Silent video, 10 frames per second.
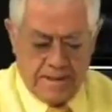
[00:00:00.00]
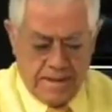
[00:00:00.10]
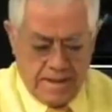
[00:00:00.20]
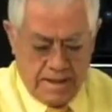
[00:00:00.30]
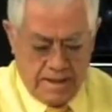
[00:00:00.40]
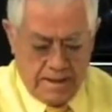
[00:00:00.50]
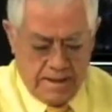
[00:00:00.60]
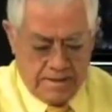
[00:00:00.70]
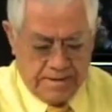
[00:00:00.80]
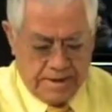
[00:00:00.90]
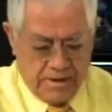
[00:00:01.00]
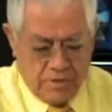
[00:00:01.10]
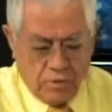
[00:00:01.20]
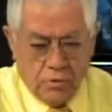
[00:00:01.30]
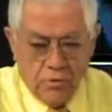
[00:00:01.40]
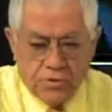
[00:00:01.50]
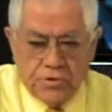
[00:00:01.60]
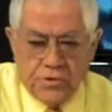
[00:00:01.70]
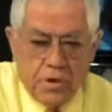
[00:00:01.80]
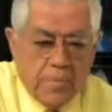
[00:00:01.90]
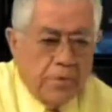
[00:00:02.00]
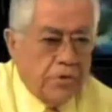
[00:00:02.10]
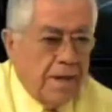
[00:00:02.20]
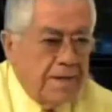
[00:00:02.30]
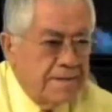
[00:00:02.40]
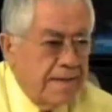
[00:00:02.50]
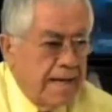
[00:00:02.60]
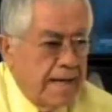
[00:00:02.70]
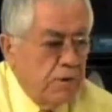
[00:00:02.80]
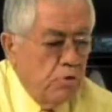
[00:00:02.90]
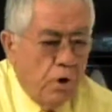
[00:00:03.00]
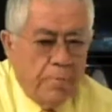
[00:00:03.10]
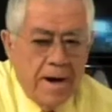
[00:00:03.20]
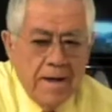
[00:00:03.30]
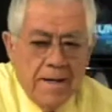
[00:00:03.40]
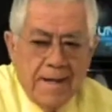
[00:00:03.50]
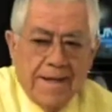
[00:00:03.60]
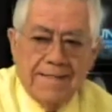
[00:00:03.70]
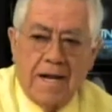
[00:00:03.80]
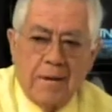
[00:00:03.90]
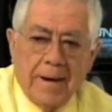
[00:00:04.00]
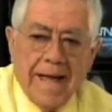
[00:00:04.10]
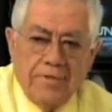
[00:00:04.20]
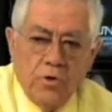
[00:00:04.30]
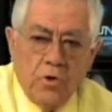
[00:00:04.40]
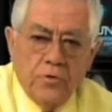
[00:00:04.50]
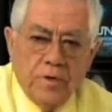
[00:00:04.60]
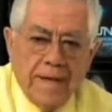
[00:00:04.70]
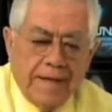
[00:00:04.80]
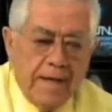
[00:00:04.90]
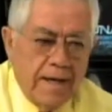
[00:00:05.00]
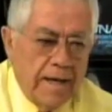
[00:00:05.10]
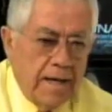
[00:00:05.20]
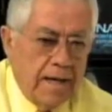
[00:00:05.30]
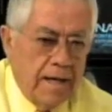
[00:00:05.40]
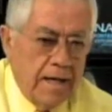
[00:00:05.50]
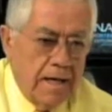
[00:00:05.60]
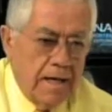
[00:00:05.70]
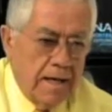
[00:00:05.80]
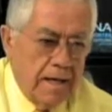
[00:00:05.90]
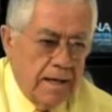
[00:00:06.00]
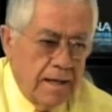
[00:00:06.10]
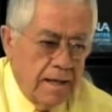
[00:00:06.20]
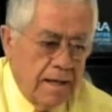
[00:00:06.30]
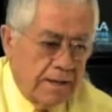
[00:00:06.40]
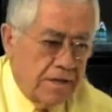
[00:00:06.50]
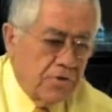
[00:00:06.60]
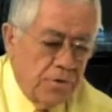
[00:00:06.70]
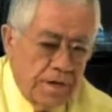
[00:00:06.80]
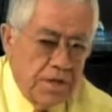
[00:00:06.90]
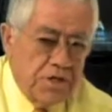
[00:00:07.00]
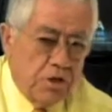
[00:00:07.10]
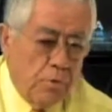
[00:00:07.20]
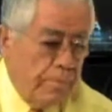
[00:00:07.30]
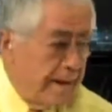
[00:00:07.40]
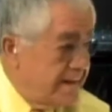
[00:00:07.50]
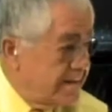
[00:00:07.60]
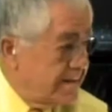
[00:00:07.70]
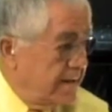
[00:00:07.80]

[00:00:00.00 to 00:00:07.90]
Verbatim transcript: eh, siguiendo algunos eh, portales de Europa, están hablando de que el eh, caso de Chico Pérez